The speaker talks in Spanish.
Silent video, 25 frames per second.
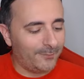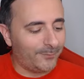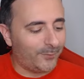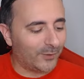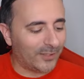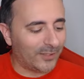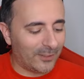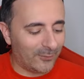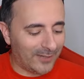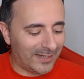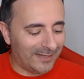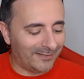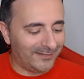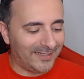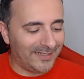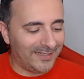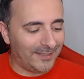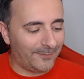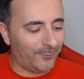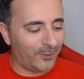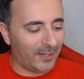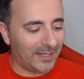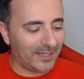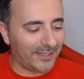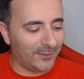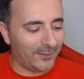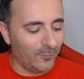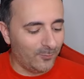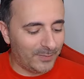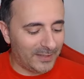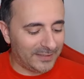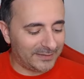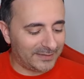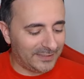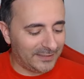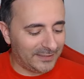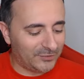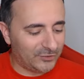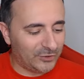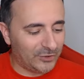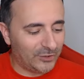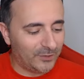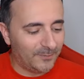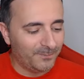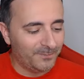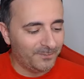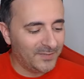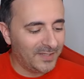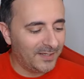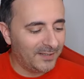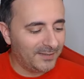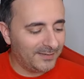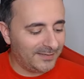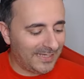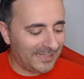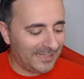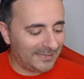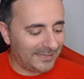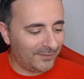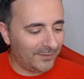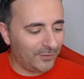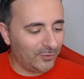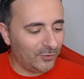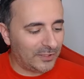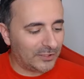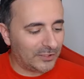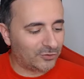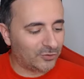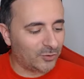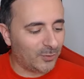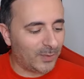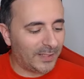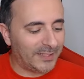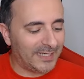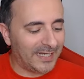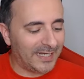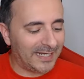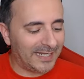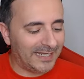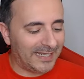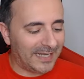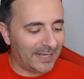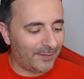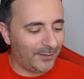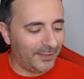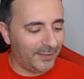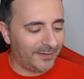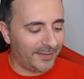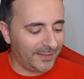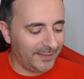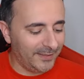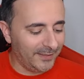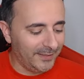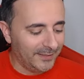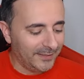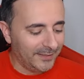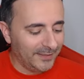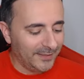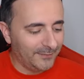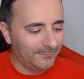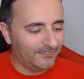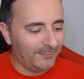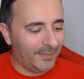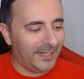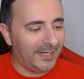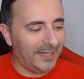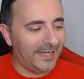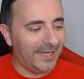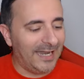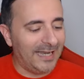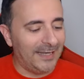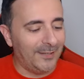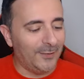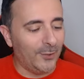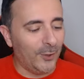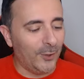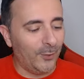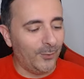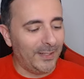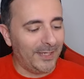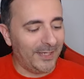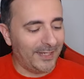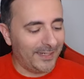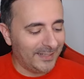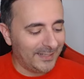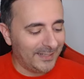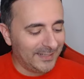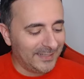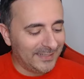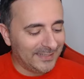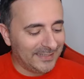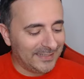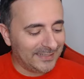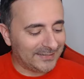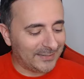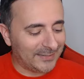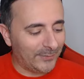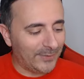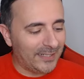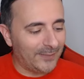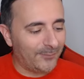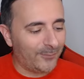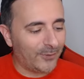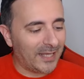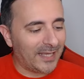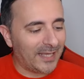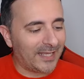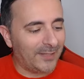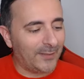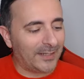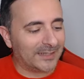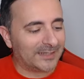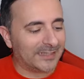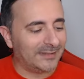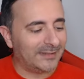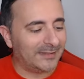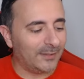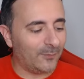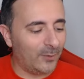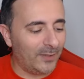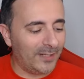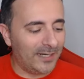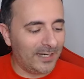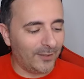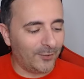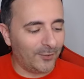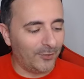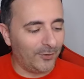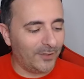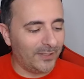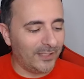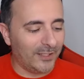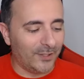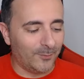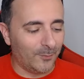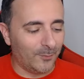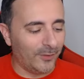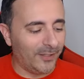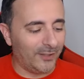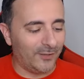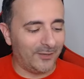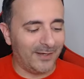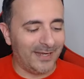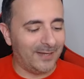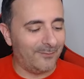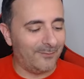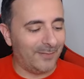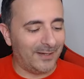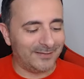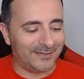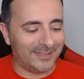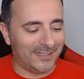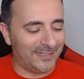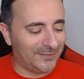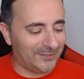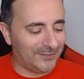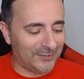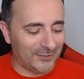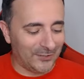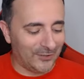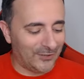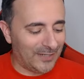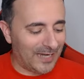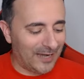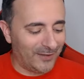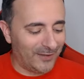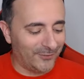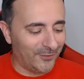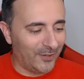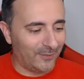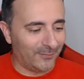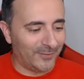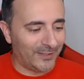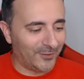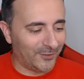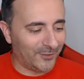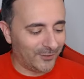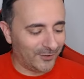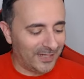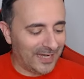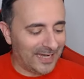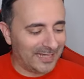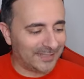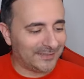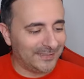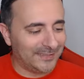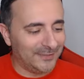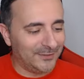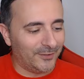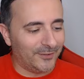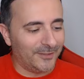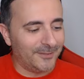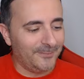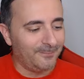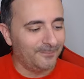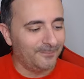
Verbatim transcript: Porque aunque tires por aquí un patricio, ya te digo que eso no va a llegar en la vida, ¿eh? Vale, el noble, que se viene por aquí bastante buenardo. Y como digo, el patricio... Ah, no, amigo, no. Así no, ¿eh?